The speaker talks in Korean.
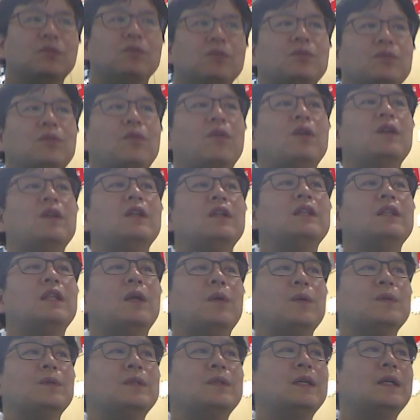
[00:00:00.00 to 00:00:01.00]
정도
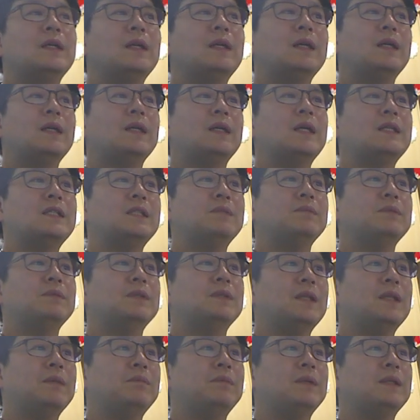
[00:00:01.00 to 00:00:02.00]
걸린다고 생각을
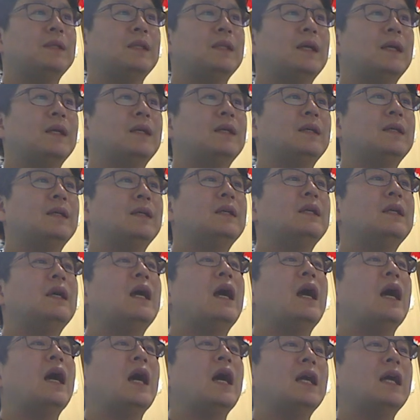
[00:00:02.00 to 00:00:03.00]
하시면 됩니다.
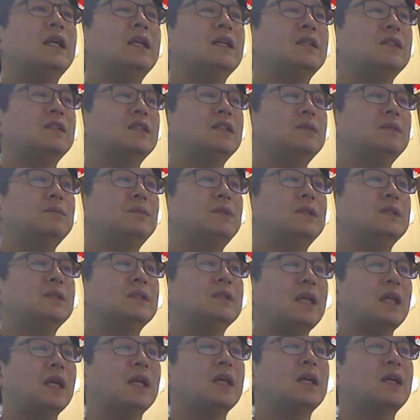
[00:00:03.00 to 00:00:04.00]
아래 그림을
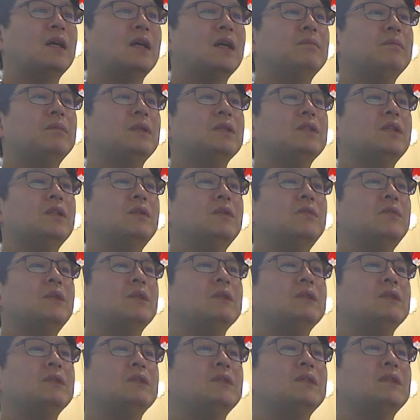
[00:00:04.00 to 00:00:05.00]
잠깐만
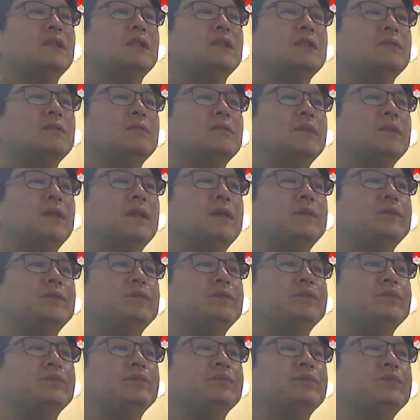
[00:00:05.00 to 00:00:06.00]
설명을 드리겠습니다.
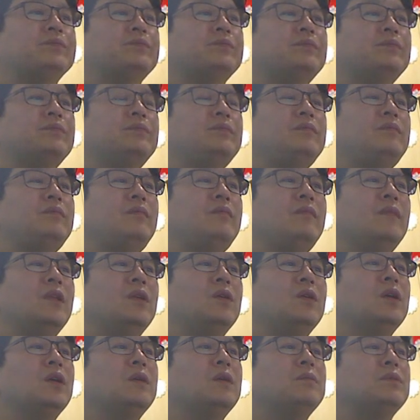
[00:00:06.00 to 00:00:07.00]

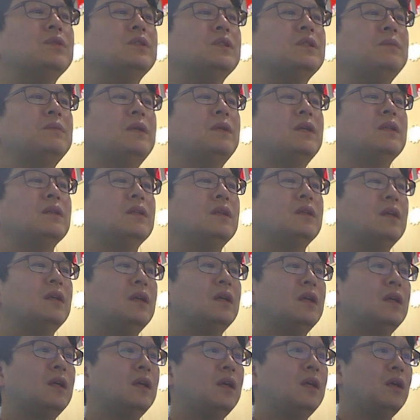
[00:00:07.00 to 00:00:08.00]
여기 보시면
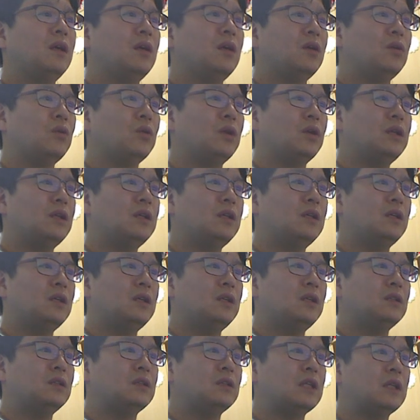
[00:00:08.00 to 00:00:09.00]

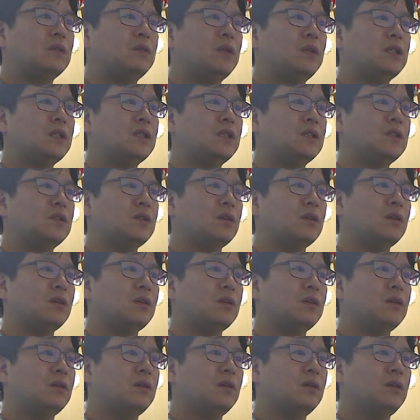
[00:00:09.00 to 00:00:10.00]
여기는
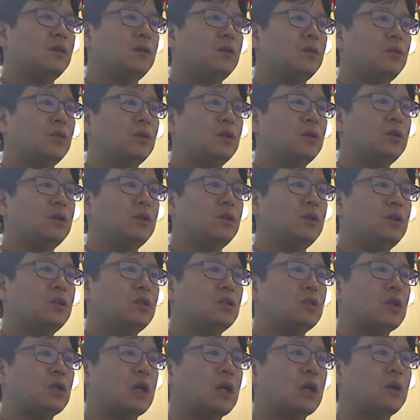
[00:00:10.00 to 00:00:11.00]
대퇴신경,
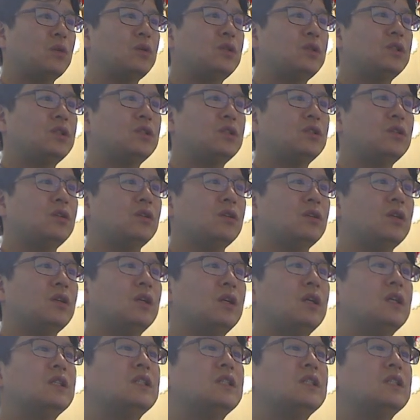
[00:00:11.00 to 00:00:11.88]
여기는 좌골신경